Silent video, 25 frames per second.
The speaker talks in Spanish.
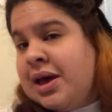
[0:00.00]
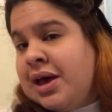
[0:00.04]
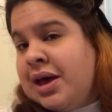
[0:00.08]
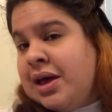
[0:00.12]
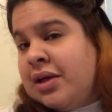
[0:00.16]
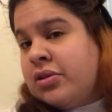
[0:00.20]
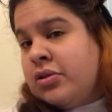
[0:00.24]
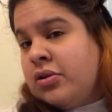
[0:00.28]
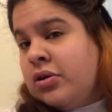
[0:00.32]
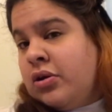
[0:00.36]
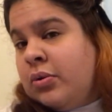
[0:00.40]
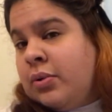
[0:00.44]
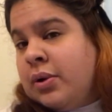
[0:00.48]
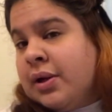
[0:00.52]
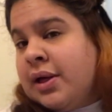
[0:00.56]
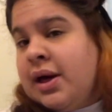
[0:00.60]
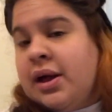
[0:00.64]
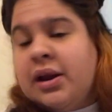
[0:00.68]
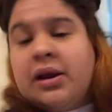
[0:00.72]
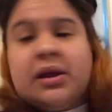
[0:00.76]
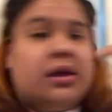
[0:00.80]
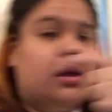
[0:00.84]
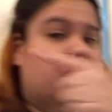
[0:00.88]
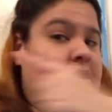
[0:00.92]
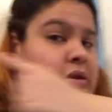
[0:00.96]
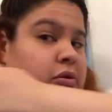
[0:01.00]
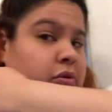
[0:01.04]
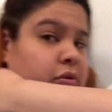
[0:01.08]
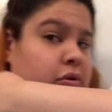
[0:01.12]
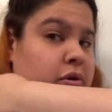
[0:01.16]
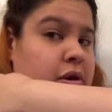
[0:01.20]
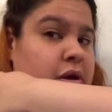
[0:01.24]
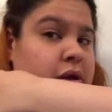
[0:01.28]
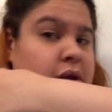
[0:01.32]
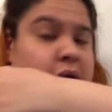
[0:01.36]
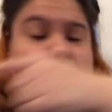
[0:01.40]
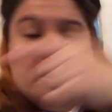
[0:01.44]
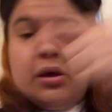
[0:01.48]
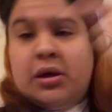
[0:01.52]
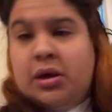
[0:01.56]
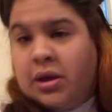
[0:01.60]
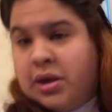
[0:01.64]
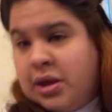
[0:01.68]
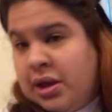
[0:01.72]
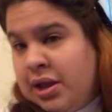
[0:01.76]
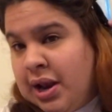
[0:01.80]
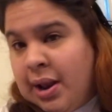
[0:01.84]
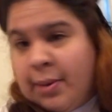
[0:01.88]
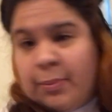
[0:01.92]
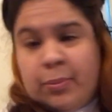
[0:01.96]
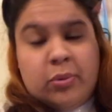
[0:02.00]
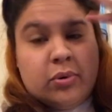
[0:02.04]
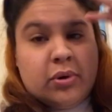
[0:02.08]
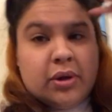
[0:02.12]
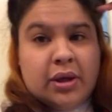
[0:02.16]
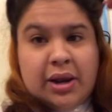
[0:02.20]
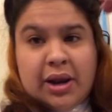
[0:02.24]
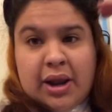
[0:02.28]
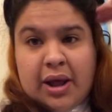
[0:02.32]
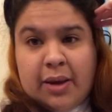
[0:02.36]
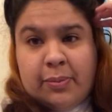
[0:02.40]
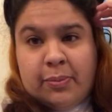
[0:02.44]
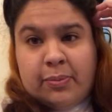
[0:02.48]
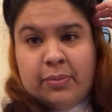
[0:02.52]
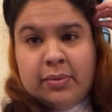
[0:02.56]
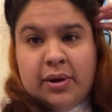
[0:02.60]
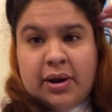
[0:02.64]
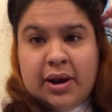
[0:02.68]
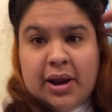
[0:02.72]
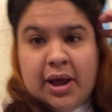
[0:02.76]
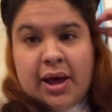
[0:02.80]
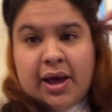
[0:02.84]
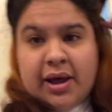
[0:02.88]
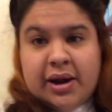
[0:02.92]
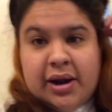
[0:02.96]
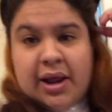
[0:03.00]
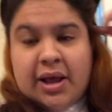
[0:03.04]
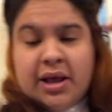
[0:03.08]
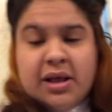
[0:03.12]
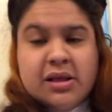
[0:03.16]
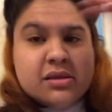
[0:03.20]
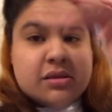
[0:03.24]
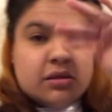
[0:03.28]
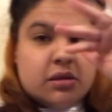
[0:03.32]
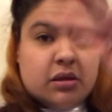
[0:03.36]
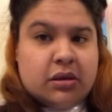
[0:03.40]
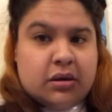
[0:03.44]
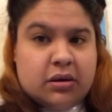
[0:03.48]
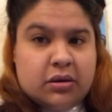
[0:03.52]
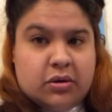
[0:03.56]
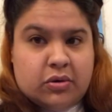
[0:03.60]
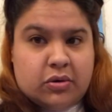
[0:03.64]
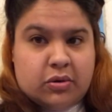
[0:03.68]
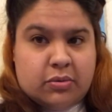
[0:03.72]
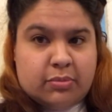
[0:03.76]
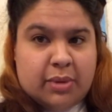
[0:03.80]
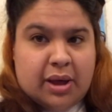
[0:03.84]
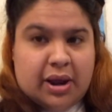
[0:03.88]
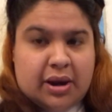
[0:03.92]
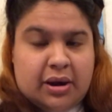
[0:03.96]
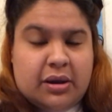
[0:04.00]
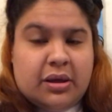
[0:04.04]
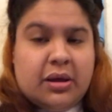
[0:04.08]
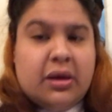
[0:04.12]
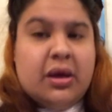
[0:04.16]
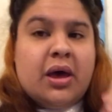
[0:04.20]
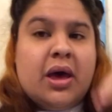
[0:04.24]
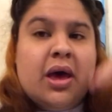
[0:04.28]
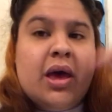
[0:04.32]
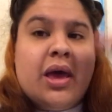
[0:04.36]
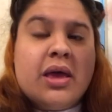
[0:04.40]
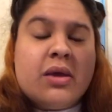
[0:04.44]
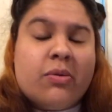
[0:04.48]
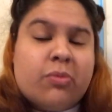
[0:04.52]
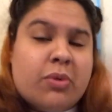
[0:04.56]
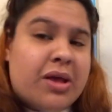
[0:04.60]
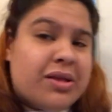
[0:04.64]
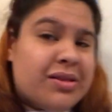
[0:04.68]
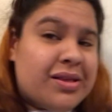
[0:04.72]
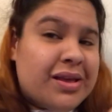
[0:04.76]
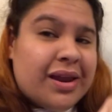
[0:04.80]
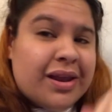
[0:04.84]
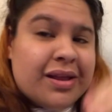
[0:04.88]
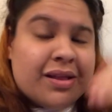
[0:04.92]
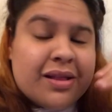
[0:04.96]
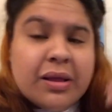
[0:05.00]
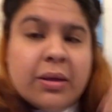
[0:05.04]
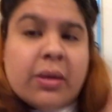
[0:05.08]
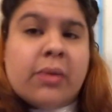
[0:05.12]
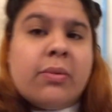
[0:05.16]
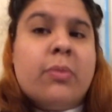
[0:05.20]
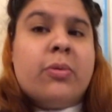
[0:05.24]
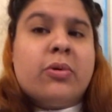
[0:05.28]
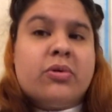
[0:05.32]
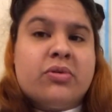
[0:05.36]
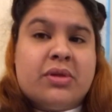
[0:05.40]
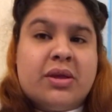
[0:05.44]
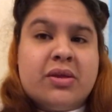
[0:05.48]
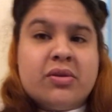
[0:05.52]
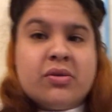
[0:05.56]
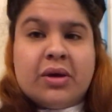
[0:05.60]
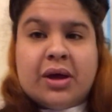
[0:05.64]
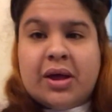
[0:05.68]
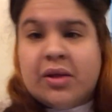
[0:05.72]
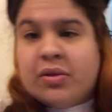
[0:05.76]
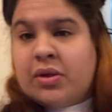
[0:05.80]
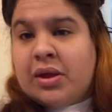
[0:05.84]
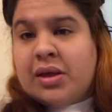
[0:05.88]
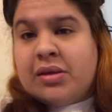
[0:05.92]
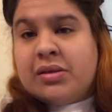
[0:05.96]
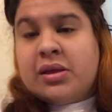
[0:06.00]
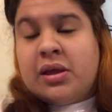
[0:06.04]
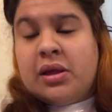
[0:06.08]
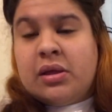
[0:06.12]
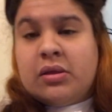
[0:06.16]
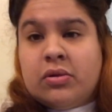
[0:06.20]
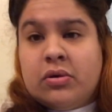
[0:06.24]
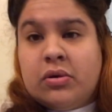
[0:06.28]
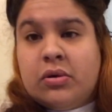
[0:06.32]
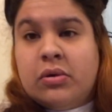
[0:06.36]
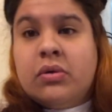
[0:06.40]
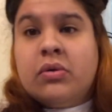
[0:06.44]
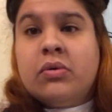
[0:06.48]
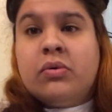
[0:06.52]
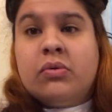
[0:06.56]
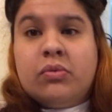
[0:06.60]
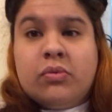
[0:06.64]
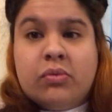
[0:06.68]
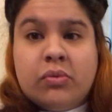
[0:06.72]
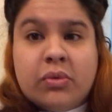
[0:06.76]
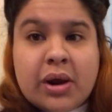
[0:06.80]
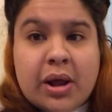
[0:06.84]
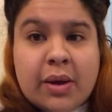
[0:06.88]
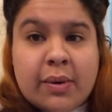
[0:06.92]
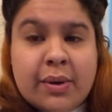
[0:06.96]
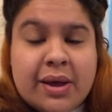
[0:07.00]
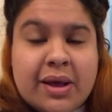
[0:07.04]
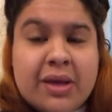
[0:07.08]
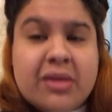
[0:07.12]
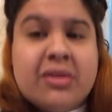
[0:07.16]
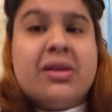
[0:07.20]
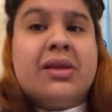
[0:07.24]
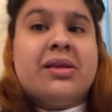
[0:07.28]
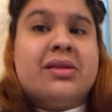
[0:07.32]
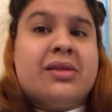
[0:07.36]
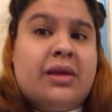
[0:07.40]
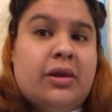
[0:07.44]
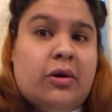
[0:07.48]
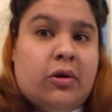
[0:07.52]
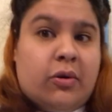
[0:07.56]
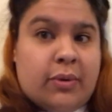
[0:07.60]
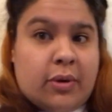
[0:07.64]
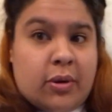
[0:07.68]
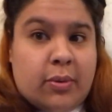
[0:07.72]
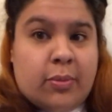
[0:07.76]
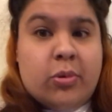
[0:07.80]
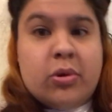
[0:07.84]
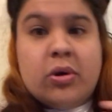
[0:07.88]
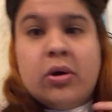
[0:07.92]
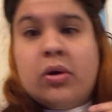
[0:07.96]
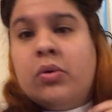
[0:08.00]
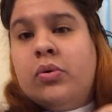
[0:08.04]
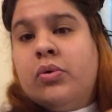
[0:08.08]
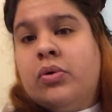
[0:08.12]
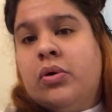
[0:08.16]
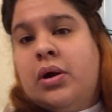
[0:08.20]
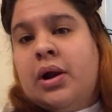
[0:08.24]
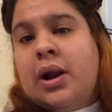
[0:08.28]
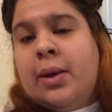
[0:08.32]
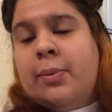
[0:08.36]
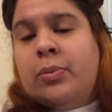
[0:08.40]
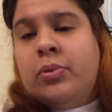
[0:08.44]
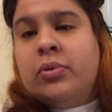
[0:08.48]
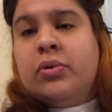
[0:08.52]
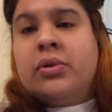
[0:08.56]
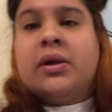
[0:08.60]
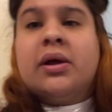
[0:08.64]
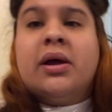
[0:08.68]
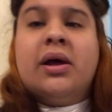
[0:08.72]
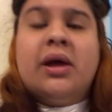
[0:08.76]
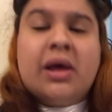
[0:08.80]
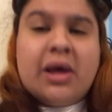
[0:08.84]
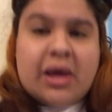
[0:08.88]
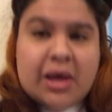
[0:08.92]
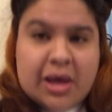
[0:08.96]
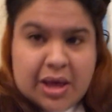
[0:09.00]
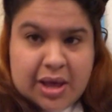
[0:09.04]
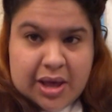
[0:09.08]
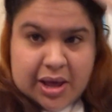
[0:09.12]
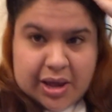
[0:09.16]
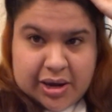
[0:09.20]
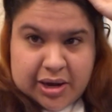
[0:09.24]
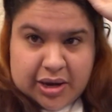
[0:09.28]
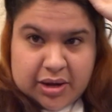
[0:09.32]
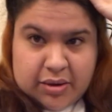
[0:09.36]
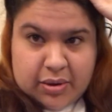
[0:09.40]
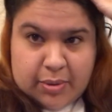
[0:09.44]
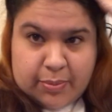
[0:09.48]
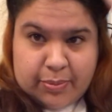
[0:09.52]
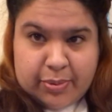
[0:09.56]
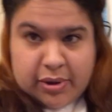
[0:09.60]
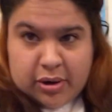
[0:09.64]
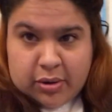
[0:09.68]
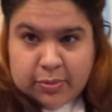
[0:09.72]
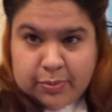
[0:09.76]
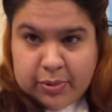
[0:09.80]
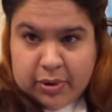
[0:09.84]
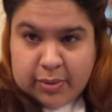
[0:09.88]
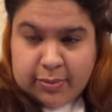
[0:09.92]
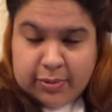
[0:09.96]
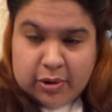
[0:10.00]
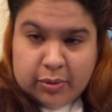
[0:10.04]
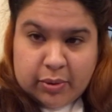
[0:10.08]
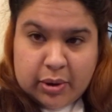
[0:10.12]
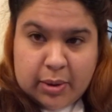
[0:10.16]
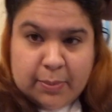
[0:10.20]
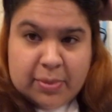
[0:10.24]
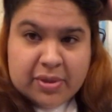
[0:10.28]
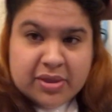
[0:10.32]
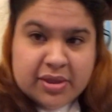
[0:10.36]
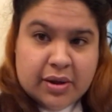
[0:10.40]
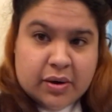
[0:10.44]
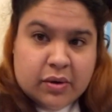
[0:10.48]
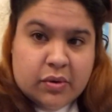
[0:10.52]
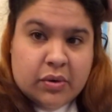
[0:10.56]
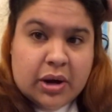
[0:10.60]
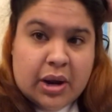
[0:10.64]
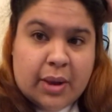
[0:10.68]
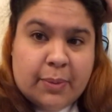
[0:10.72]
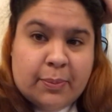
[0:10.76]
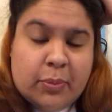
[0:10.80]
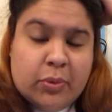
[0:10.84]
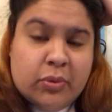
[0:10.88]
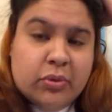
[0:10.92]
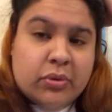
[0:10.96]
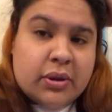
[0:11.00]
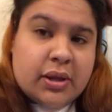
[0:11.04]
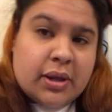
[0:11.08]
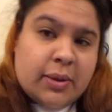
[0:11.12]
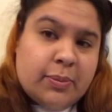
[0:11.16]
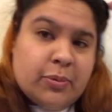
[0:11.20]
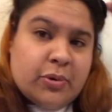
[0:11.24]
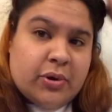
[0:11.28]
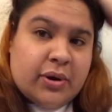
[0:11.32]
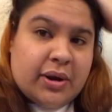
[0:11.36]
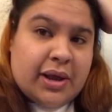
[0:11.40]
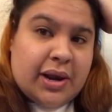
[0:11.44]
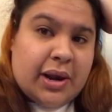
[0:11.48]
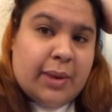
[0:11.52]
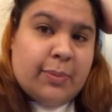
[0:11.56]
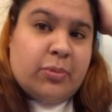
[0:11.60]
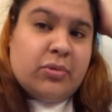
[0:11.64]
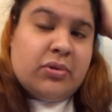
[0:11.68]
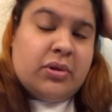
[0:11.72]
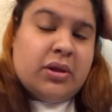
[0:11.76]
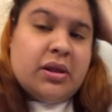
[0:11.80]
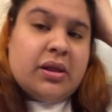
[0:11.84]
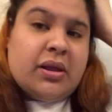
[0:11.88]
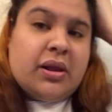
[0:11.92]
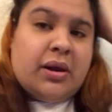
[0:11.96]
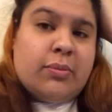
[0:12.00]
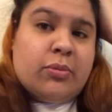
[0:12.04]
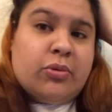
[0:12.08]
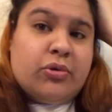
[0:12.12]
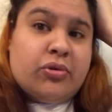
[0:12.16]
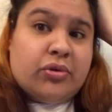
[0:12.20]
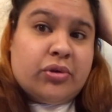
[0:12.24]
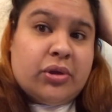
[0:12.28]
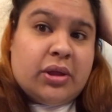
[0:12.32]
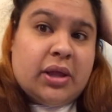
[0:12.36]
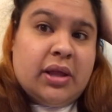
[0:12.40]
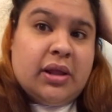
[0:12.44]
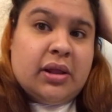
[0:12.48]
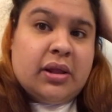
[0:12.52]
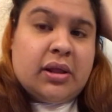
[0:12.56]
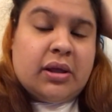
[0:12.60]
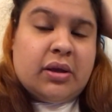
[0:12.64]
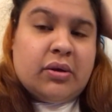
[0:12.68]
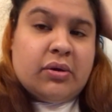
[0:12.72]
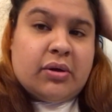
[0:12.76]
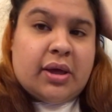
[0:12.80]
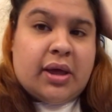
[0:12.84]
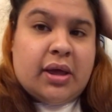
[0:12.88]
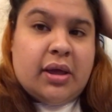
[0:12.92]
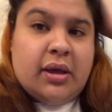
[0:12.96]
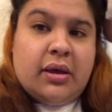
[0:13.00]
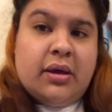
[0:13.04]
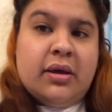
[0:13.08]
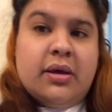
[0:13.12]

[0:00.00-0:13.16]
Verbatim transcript: esto lo voy a dejar quieto y las, y y raíz normal Voy a hacer este mismo proceso que estoy haciendo una vez y si lo veo muy oscuro en las puntas, arriba. Pero primero voy a empezar con las puntas porque las puntas tienen mucho tinte, ¿ok?